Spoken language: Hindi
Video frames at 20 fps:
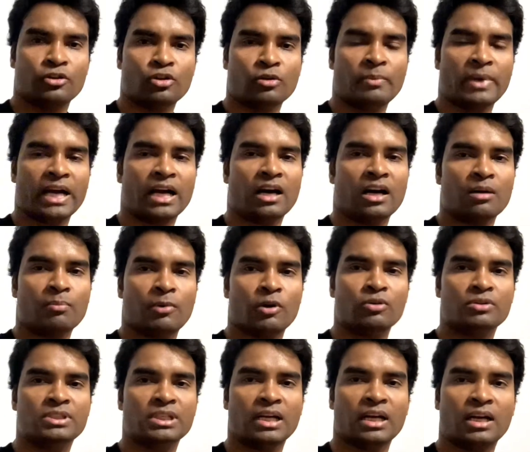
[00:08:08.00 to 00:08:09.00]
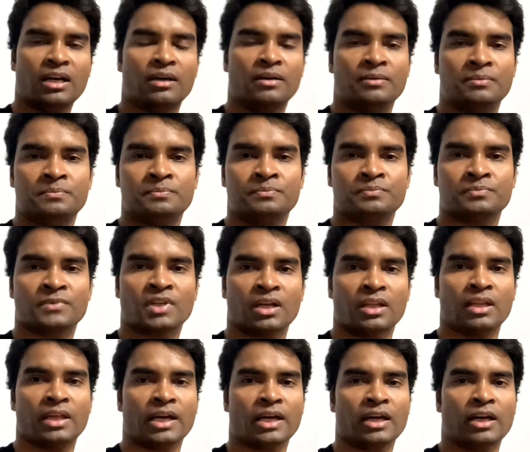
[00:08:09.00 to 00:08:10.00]
तो मैं घर पहुंच गया तो
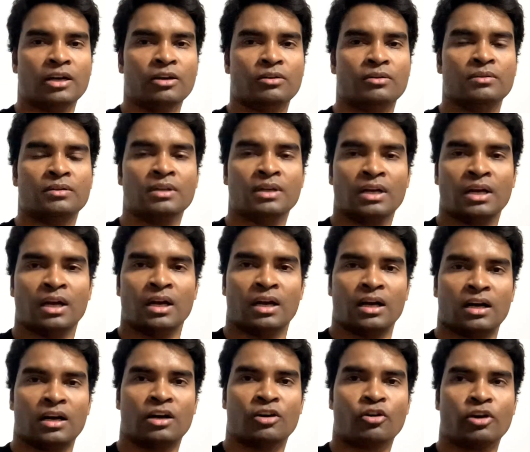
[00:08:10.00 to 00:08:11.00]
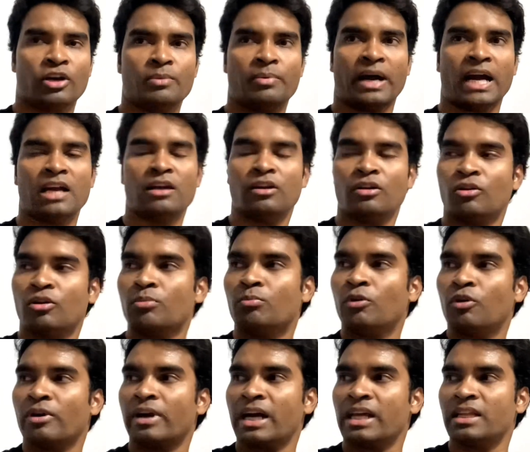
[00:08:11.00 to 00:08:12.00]
देख रहे हो कई भाई लोग
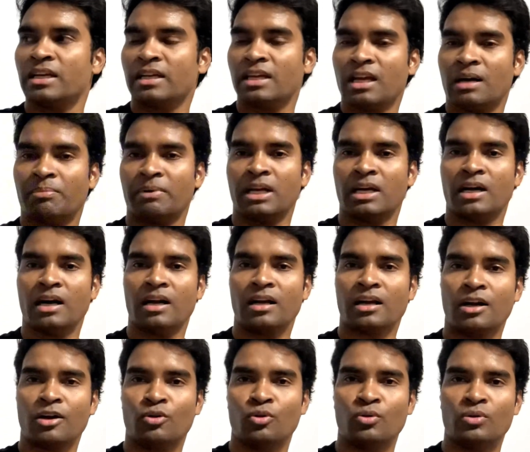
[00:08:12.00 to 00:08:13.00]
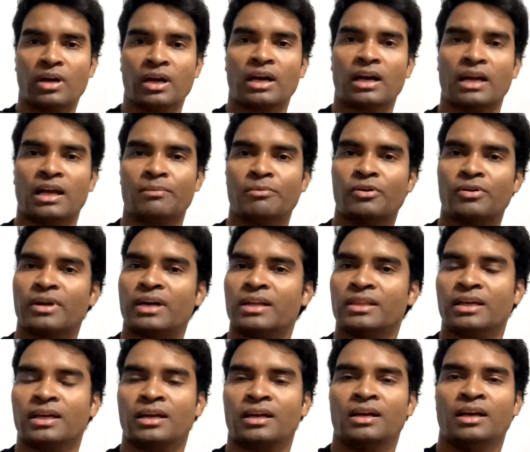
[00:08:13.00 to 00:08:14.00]
बोल रहे थे कि अपने घर का टूर कराना बोल रहे
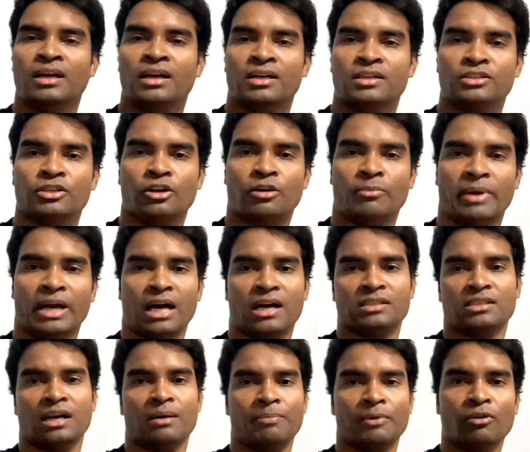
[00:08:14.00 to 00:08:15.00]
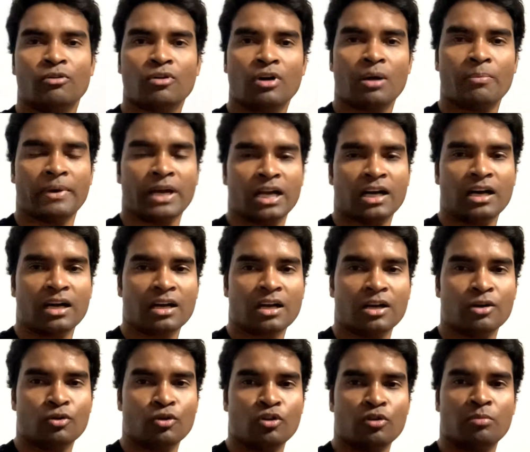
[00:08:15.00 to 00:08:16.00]
थे चलो मैं आज आप लोगों को अपने घर का
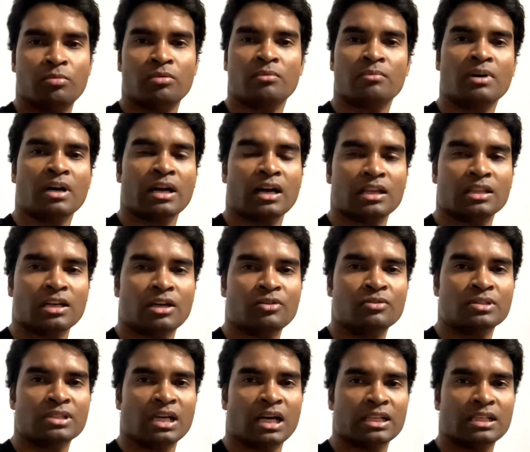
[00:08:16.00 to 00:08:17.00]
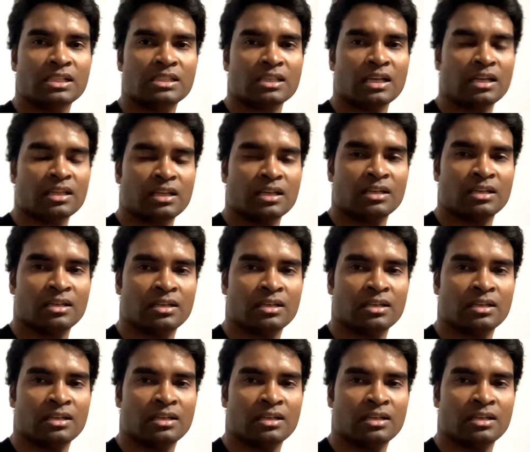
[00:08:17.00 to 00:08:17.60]
टूर कराता हूँ साथ ही साथ